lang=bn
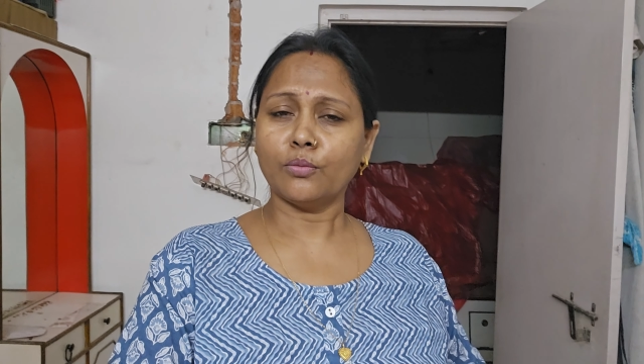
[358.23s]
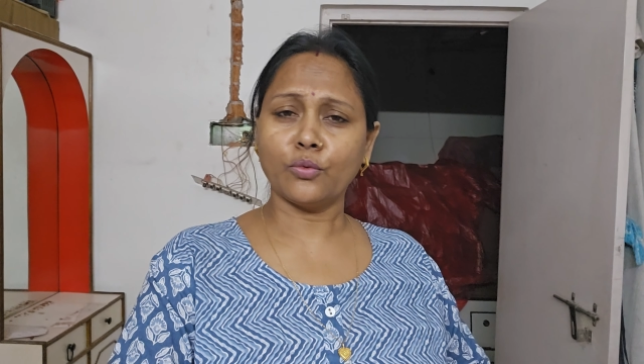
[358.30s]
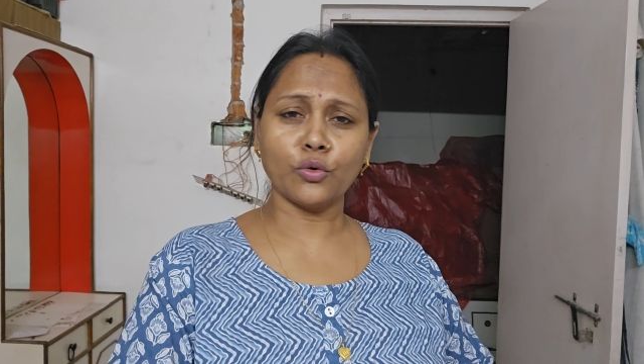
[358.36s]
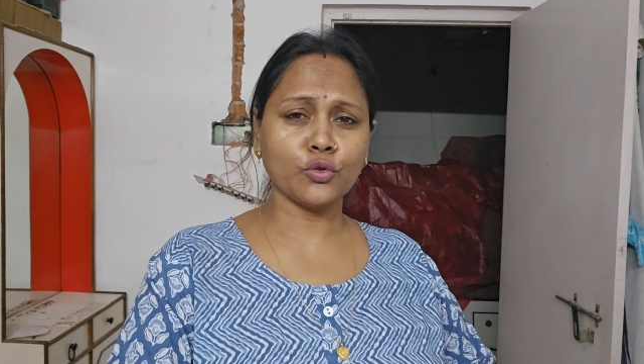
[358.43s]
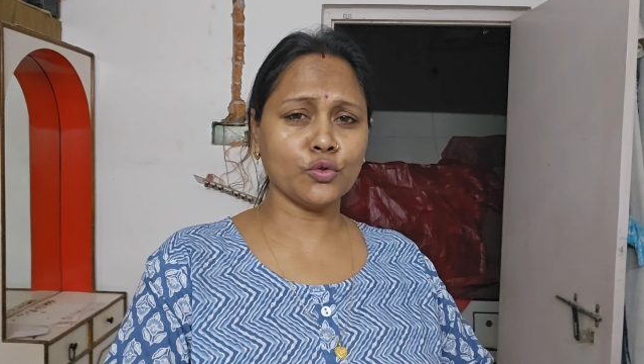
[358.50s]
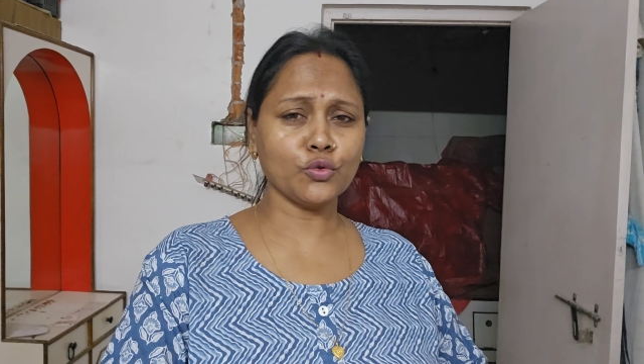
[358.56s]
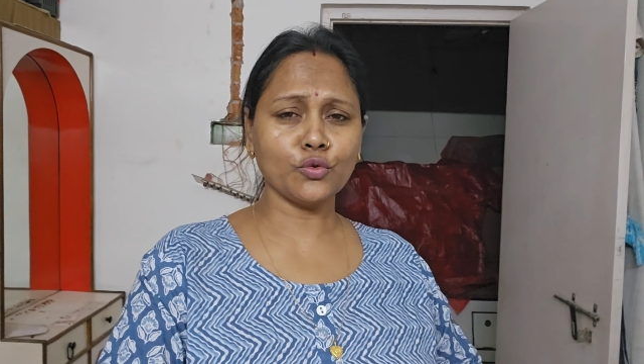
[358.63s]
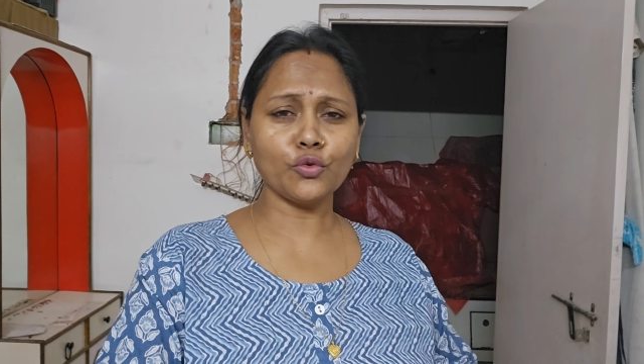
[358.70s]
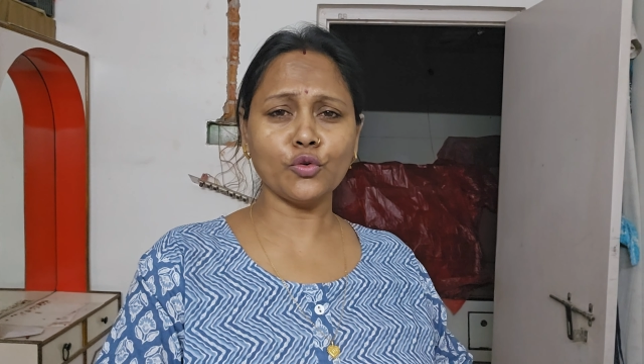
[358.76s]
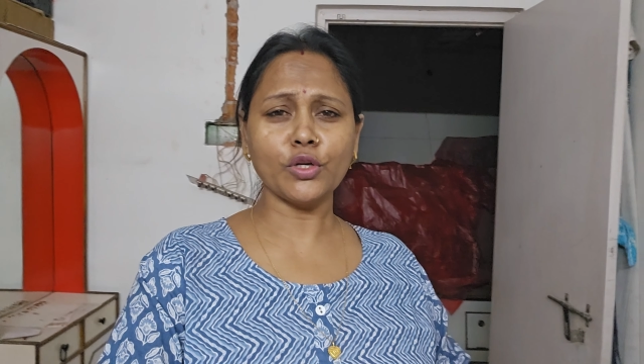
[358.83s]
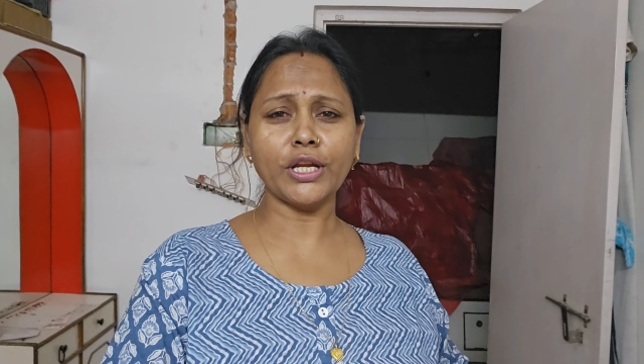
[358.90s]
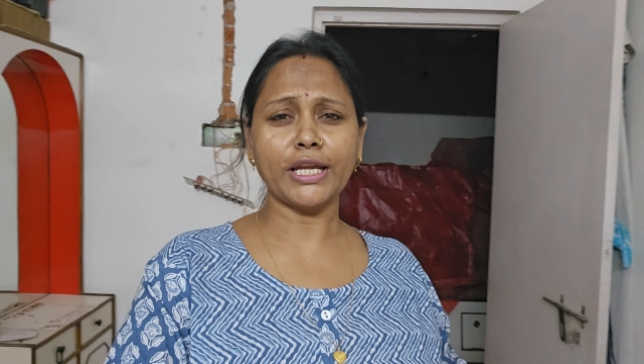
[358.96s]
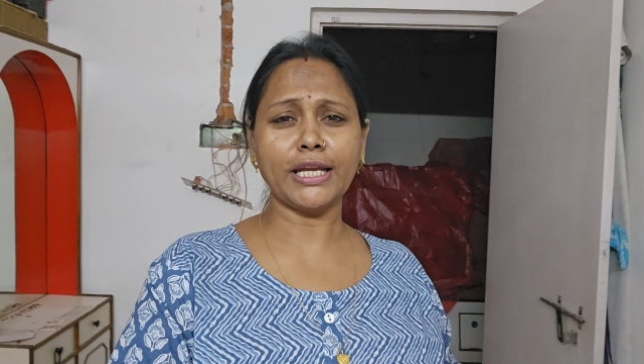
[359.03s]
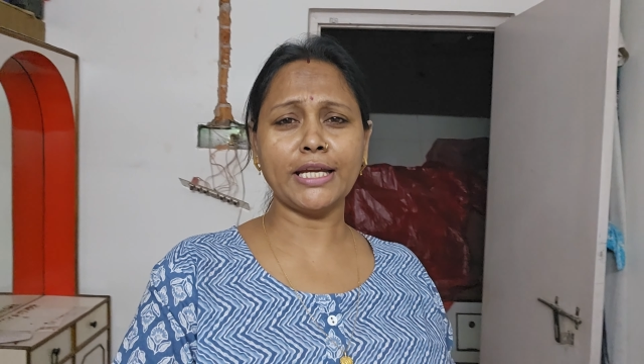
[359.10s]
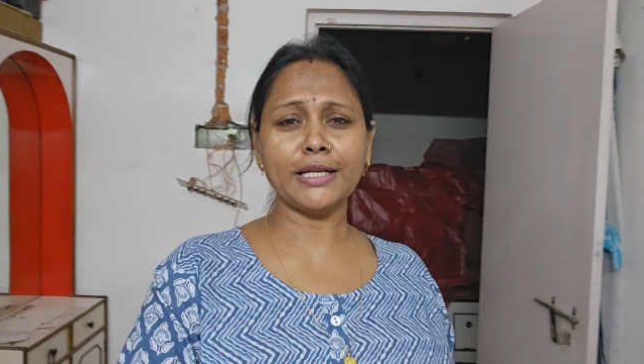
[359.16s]
প্রচুর
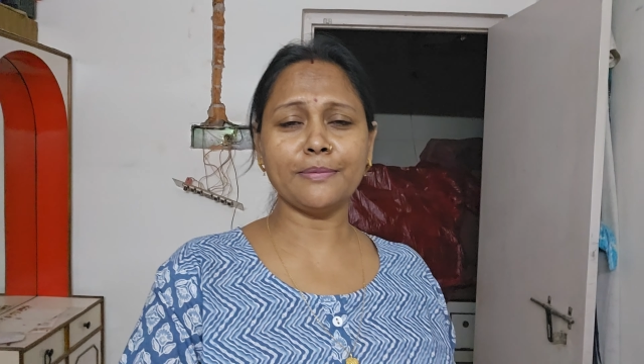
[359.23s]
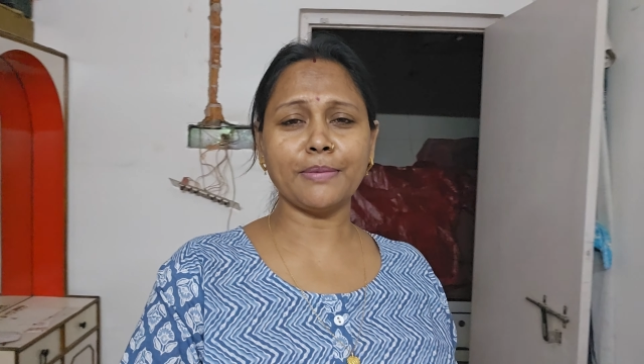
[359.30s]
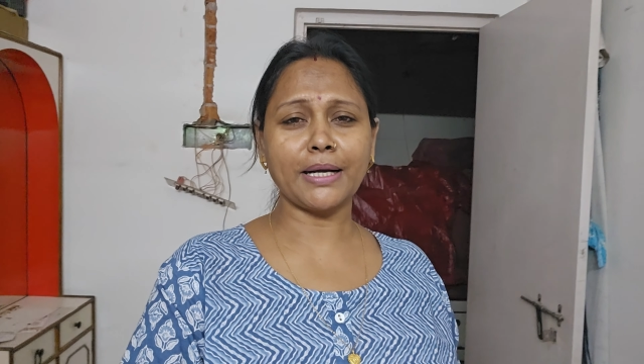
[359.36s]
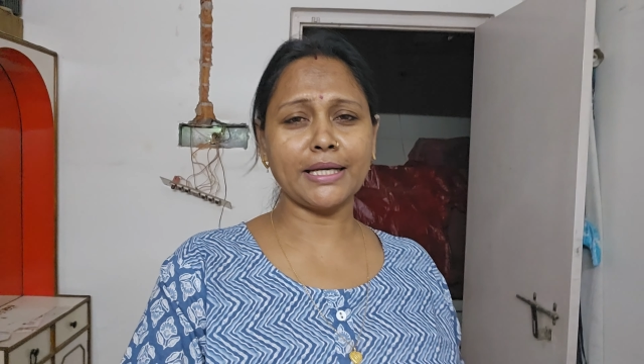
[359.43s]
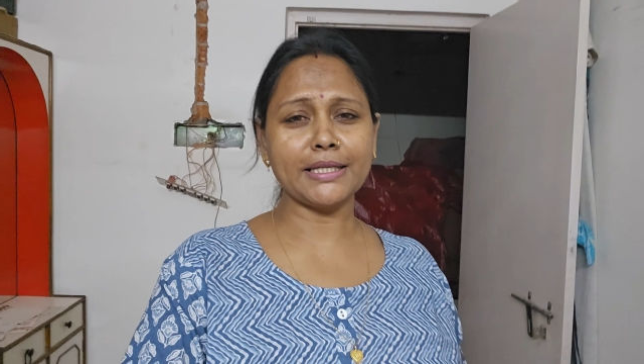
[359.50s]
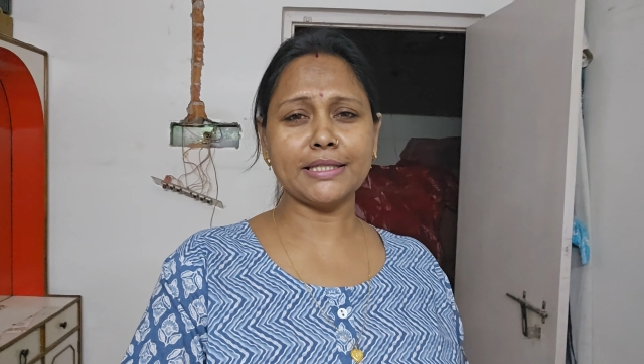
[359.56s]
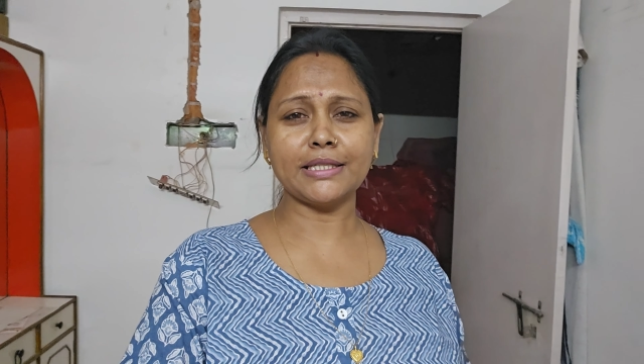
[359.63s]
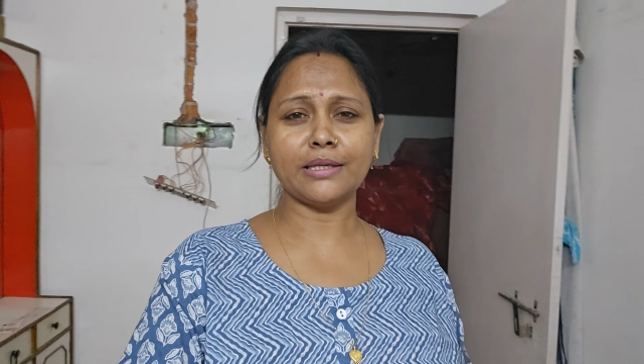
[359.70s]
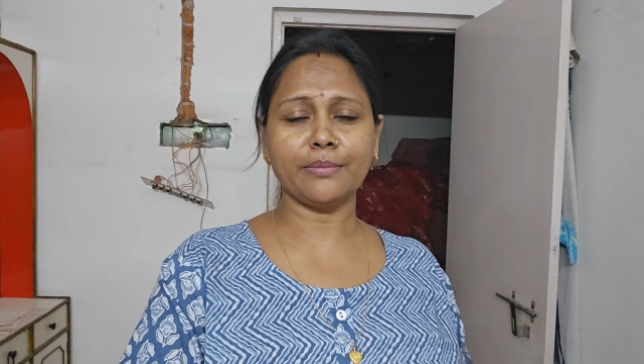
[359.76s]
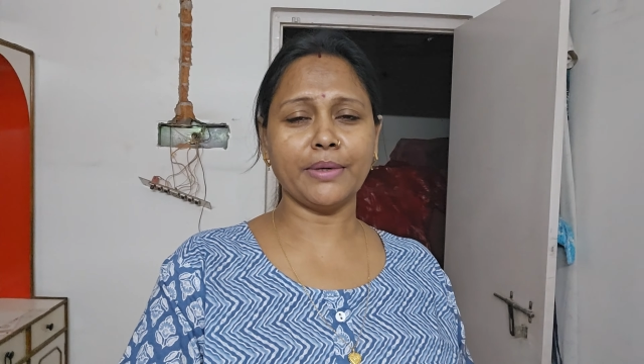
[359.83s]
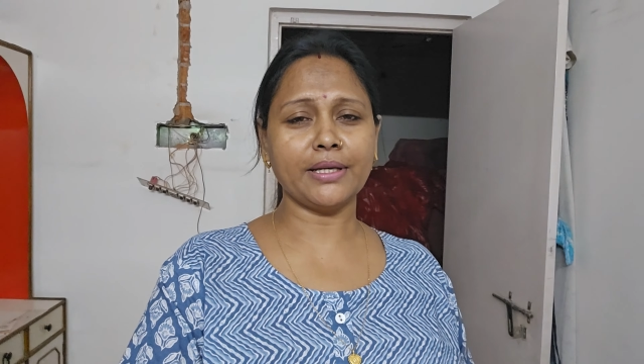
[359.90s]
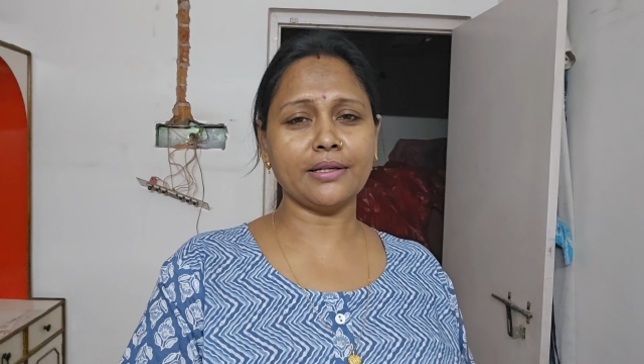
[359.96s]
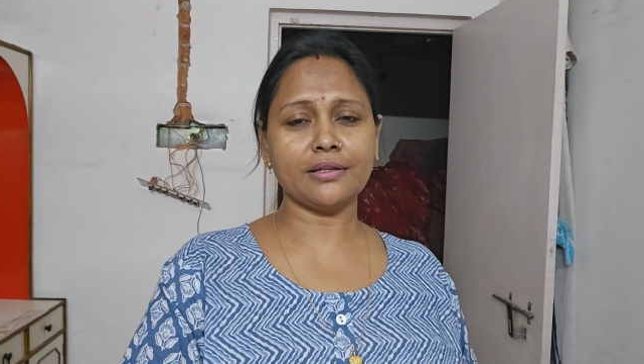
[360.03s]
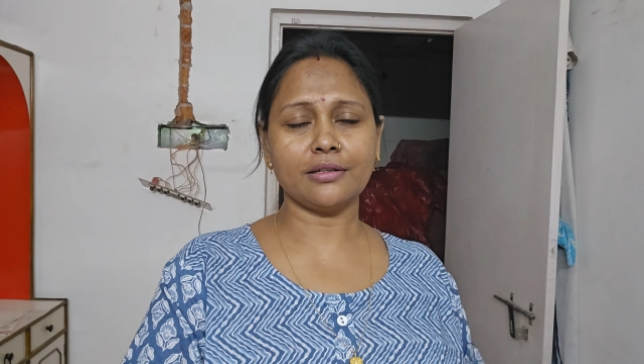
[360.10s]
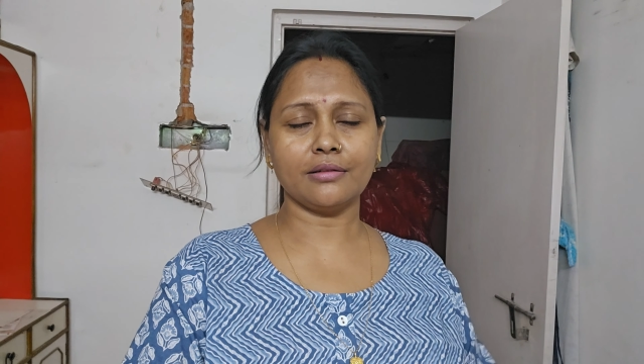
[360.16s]
ইট বালি
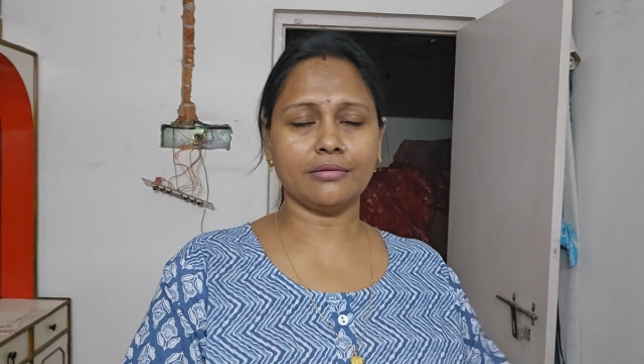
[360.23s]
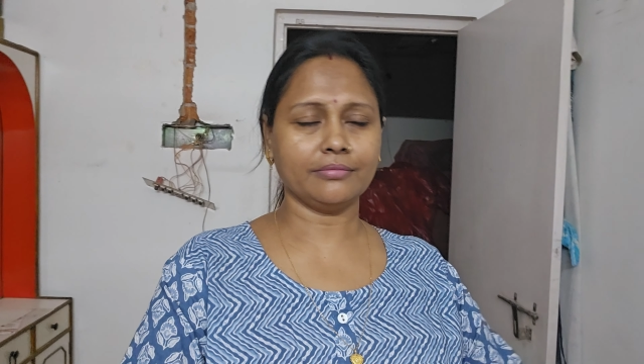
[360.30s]
সিমেন্ট